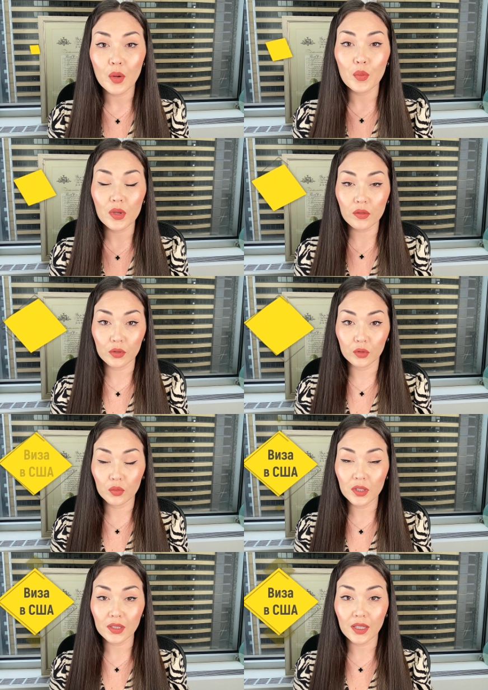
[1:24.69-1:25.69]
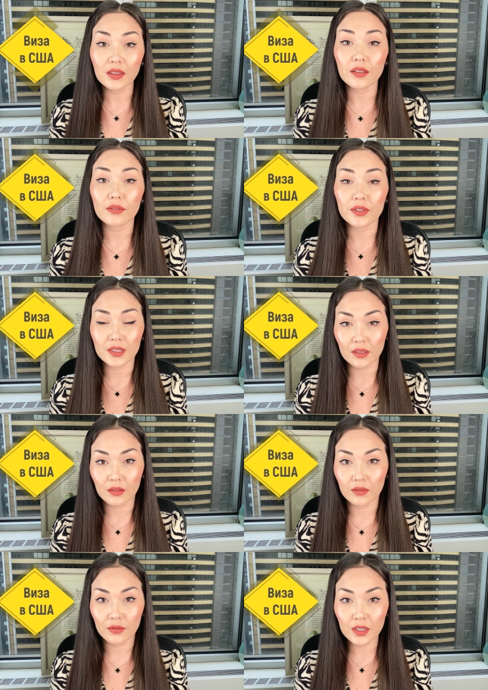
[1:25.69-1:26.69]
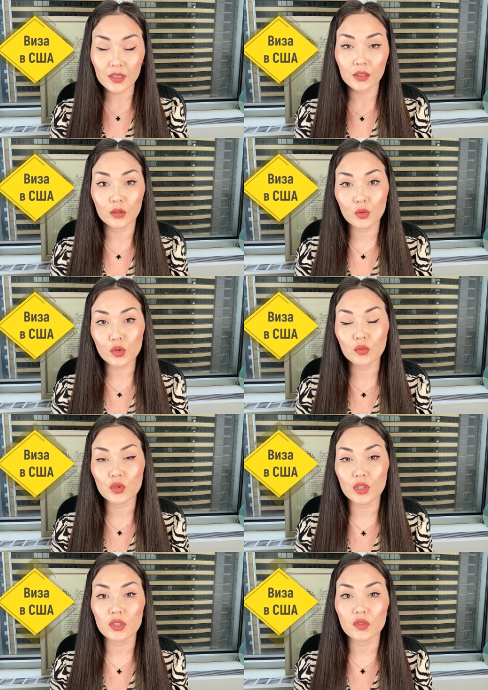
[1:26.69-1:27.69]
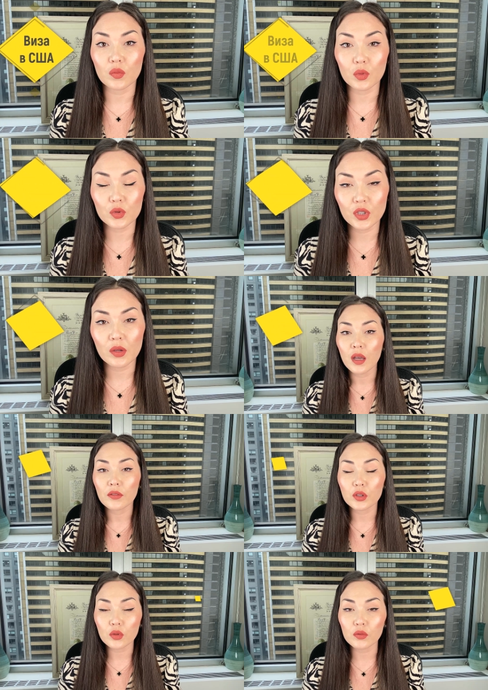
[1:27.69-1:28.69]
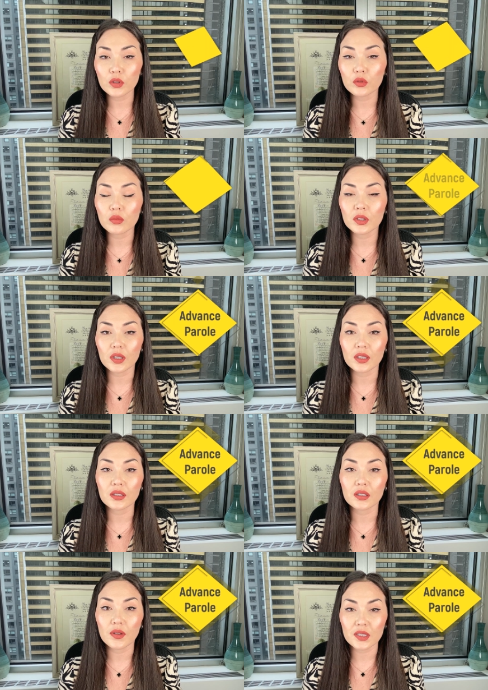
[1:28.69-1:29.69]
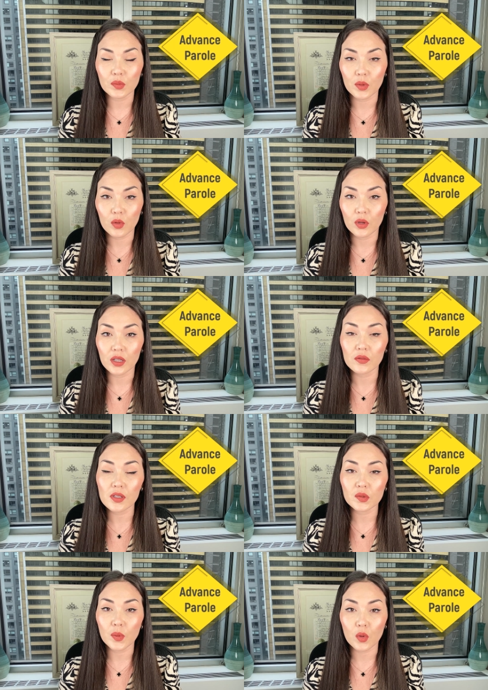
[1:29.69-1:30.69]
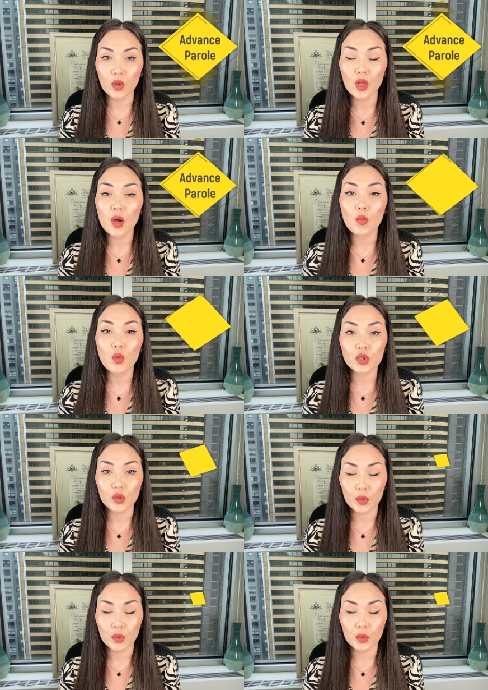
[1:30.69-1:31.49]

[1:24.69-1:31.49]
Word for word: Первый документ – это виза. Виза – это то, что мы чаще всего получаем. Второй вид документа – это advance parole. Advance parole можно